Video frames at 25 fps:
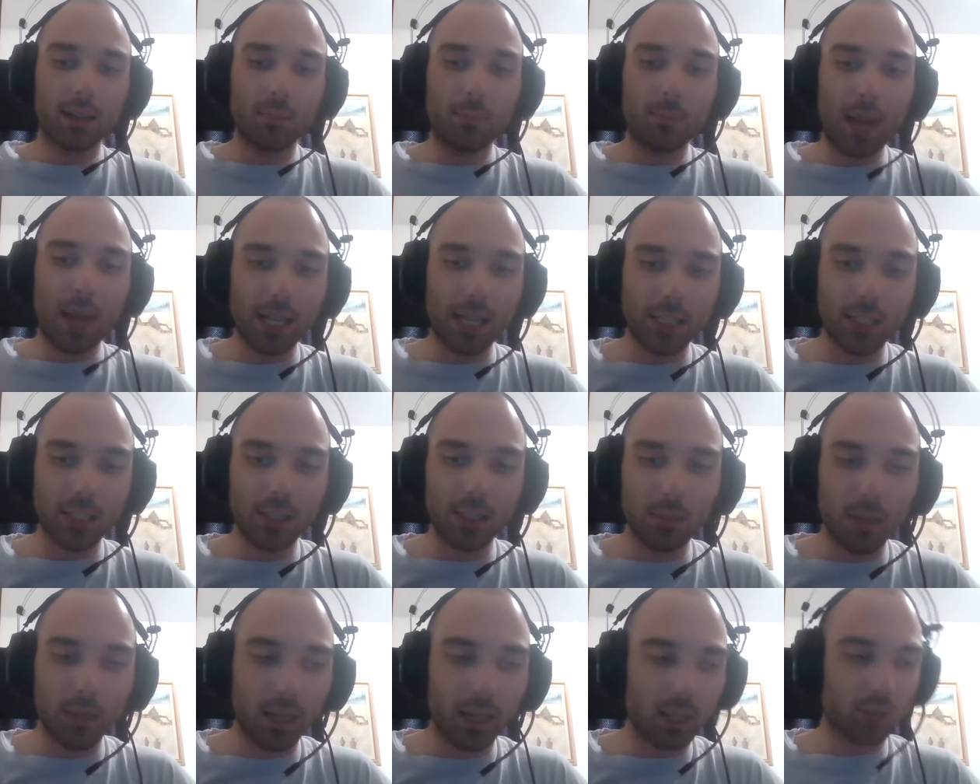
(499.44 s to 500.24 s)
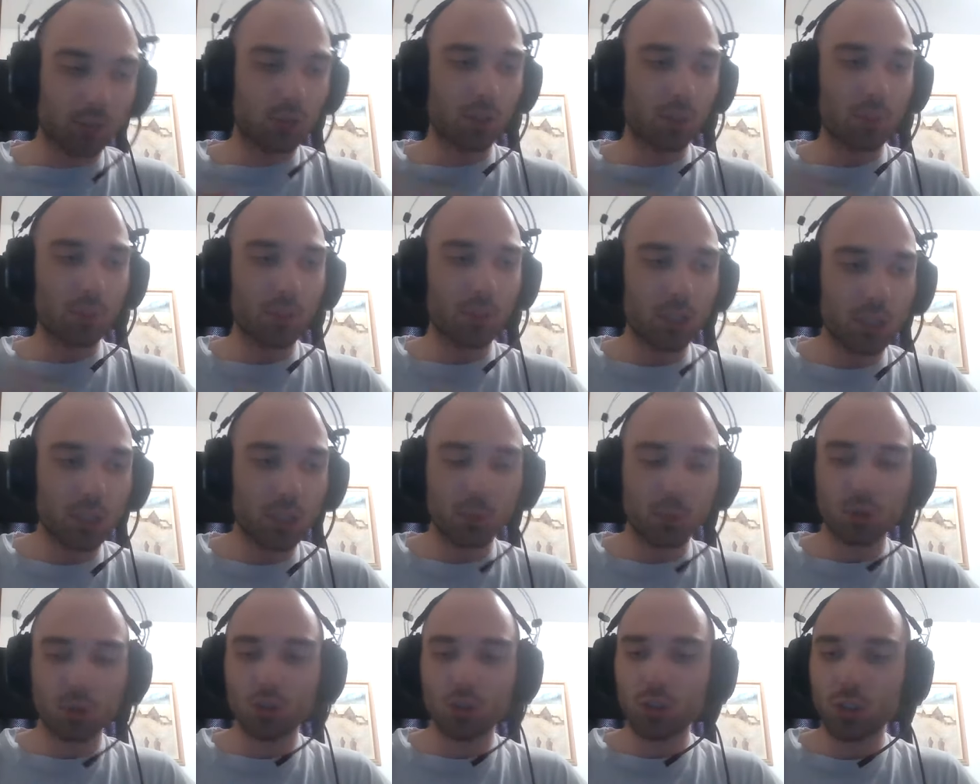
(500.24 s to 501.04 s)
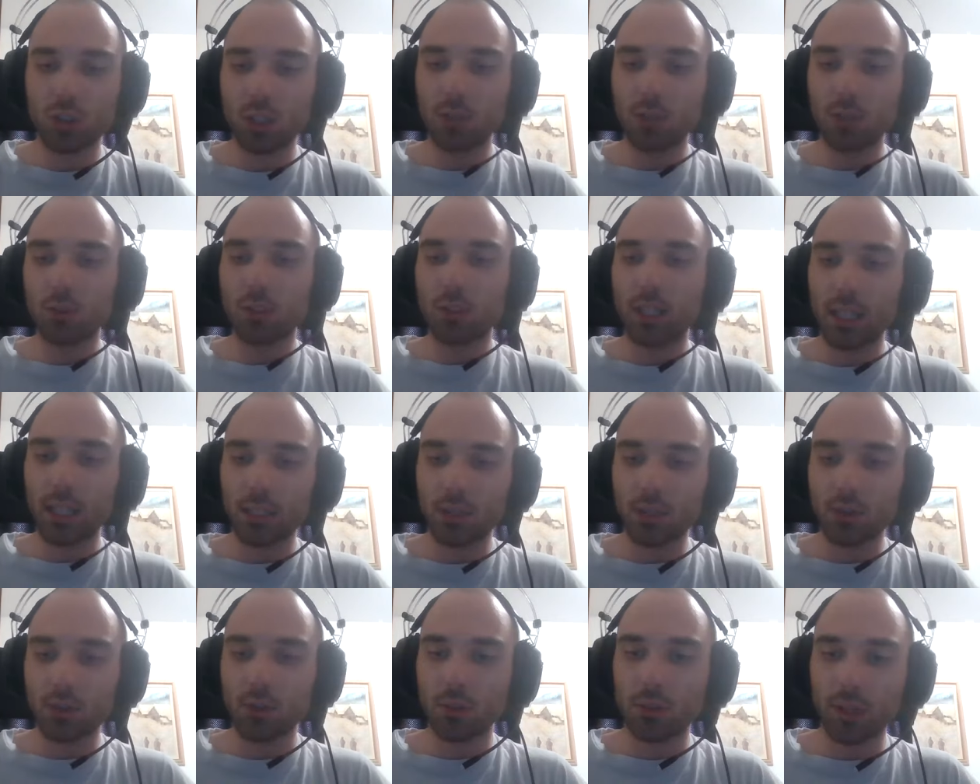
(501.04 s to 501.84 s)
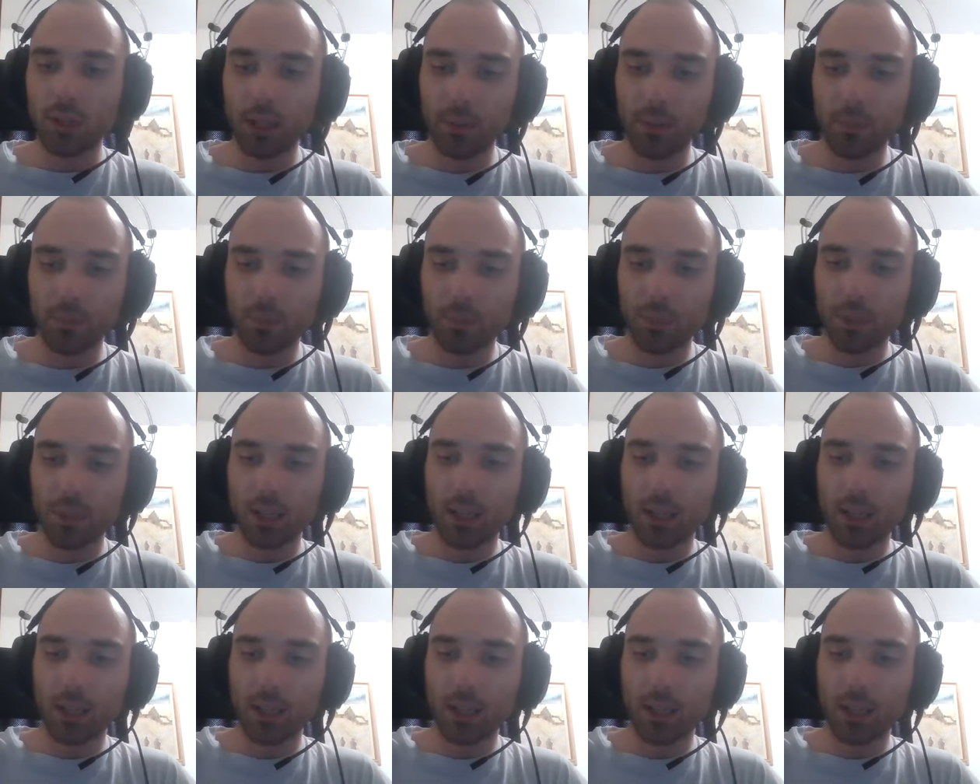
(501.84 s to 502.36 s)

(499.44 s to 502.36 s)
massima, cioè principio soggettivo dell'azione,